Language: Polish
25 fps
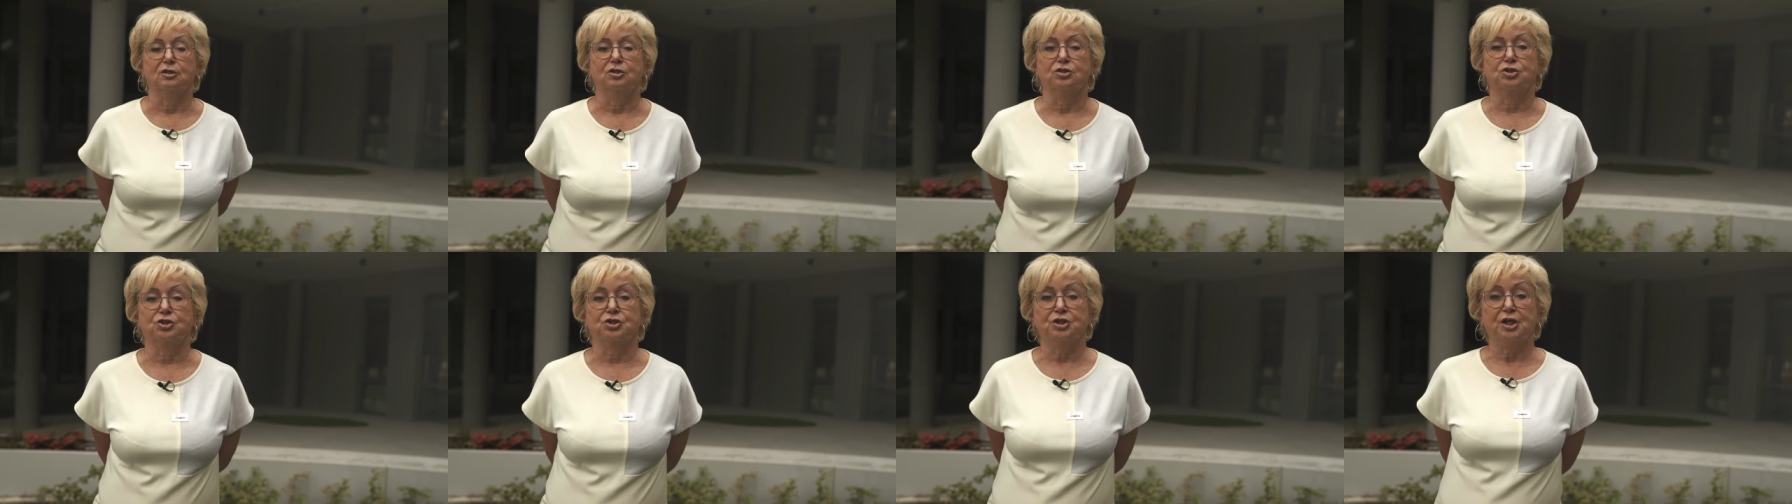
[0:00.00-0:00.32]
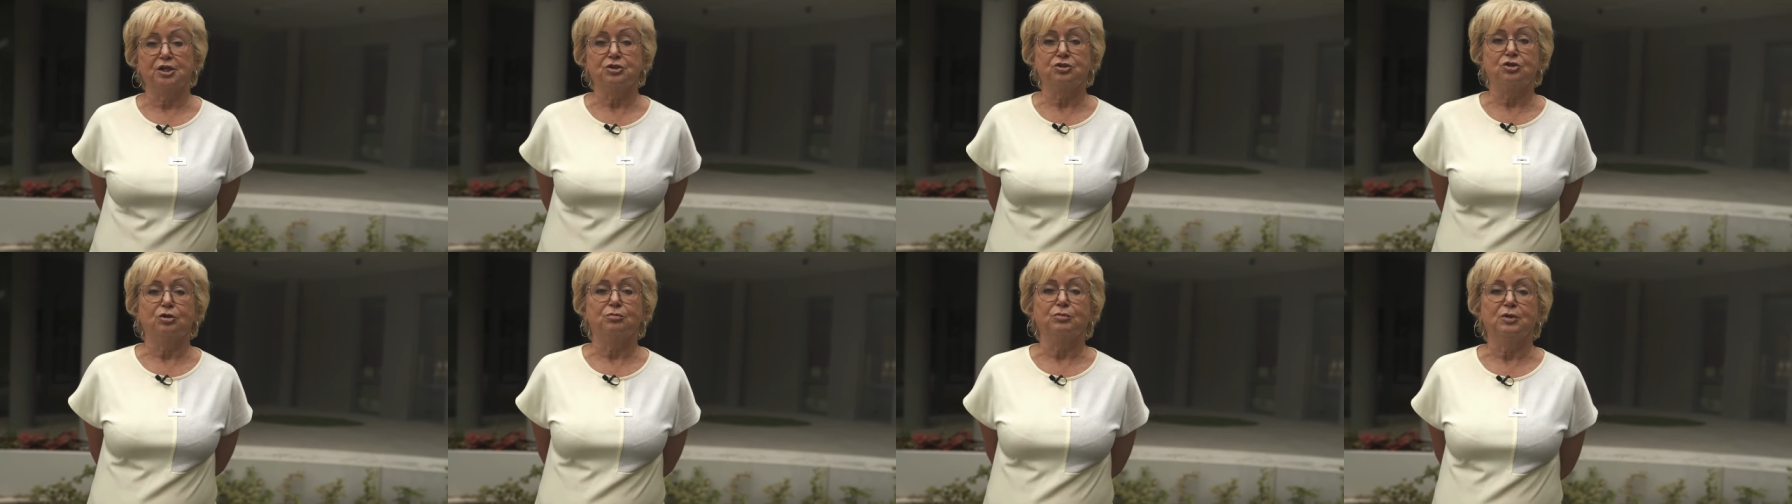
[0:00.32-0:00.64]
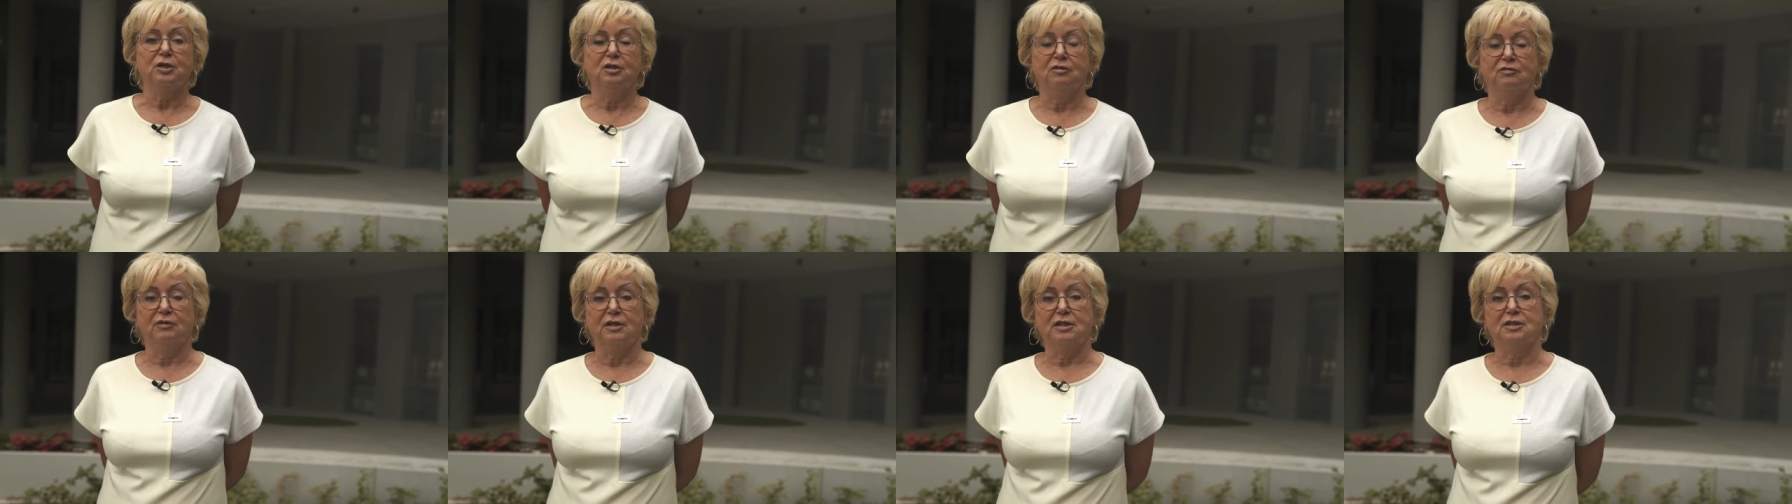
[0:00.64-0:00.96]
trzecią
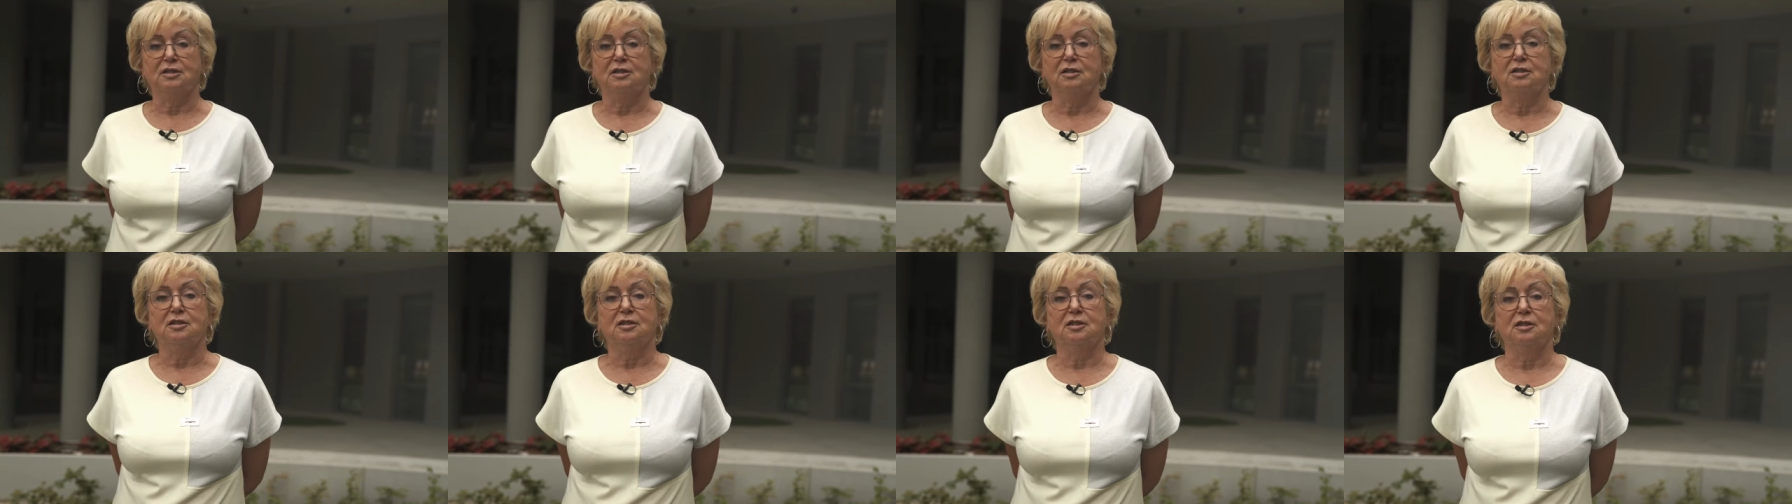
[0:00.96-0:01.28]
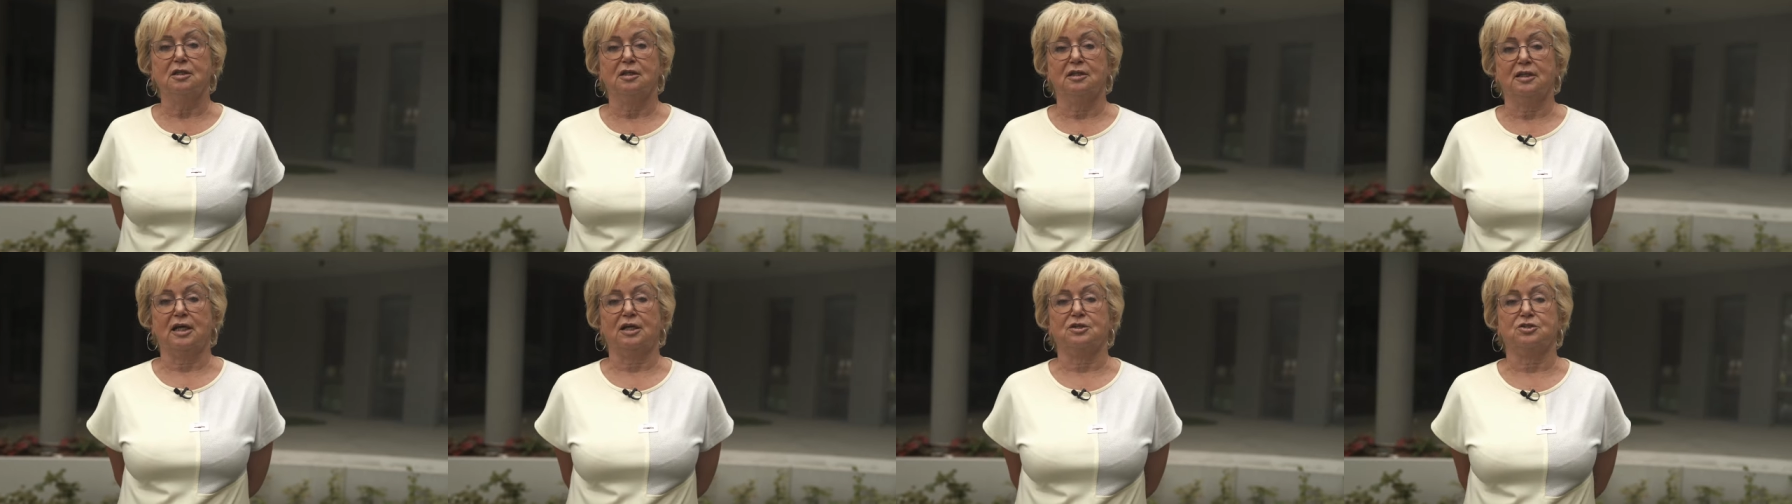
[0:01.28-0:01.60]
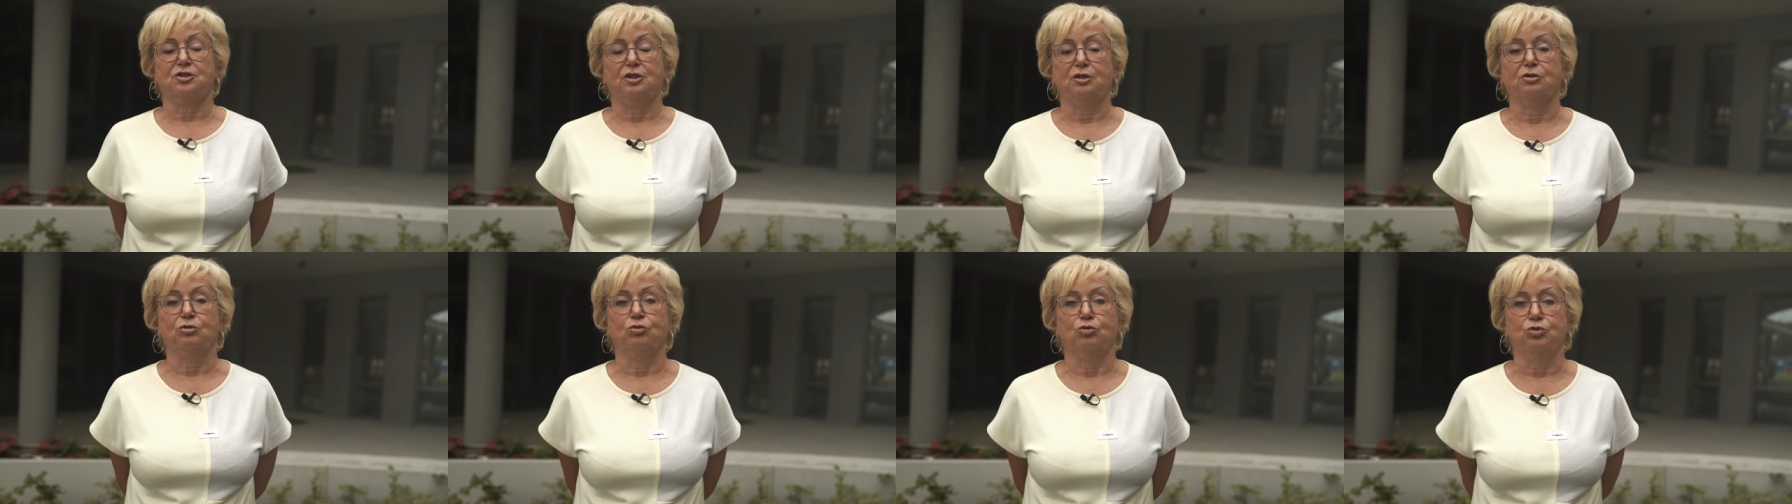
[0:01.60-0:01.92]
inwestycję
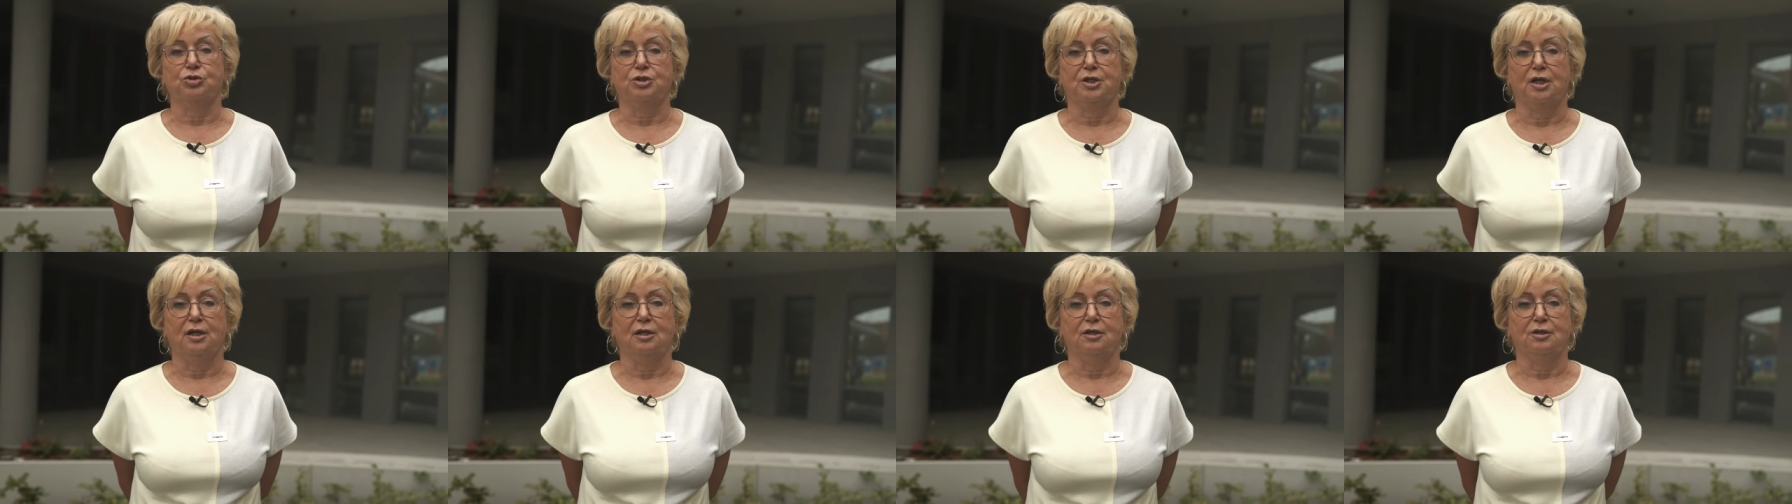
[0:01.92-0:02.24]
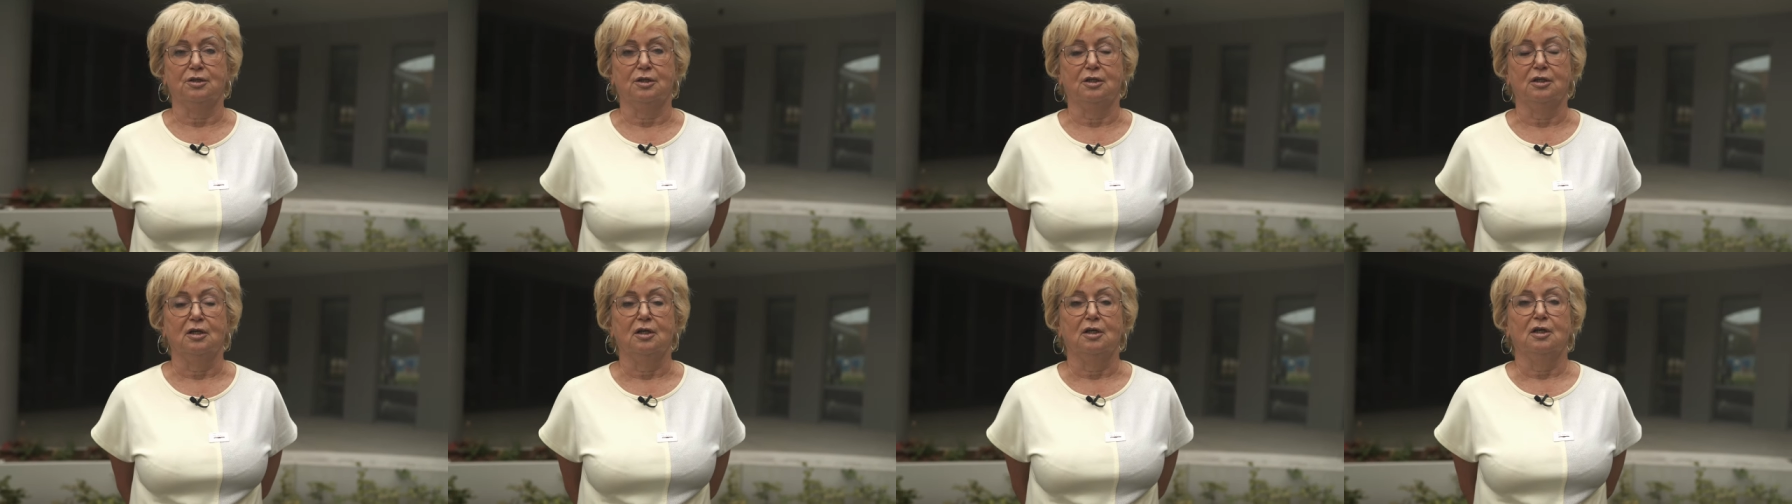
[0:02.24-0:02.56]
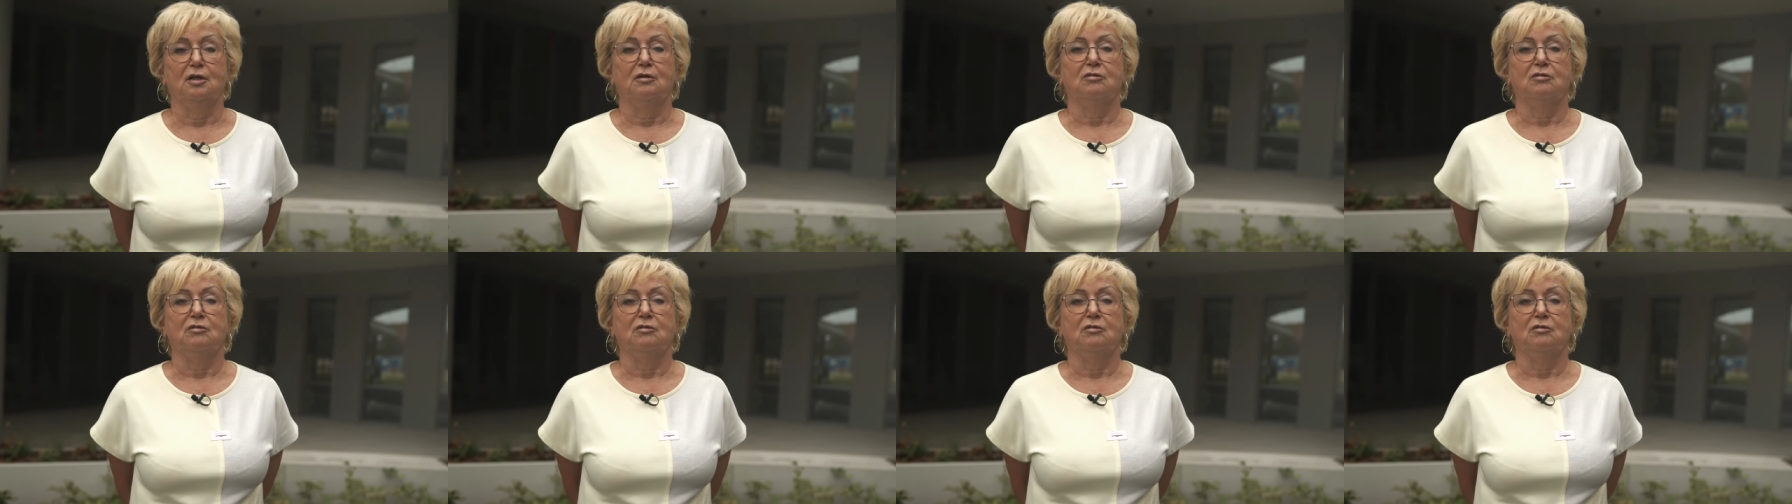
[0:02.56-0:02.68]
naszej uczelni.